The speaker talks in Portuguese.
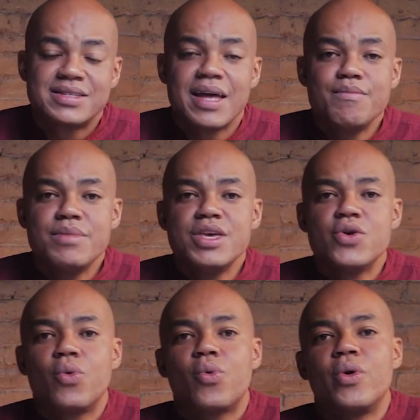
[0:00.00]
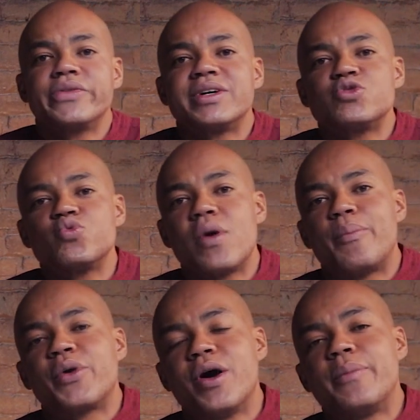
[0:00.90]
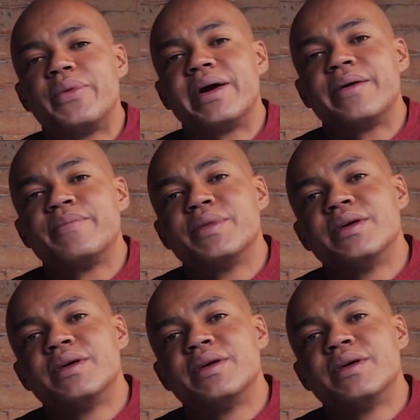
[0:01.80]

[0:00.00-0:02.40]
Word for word: temiam contra a sua própria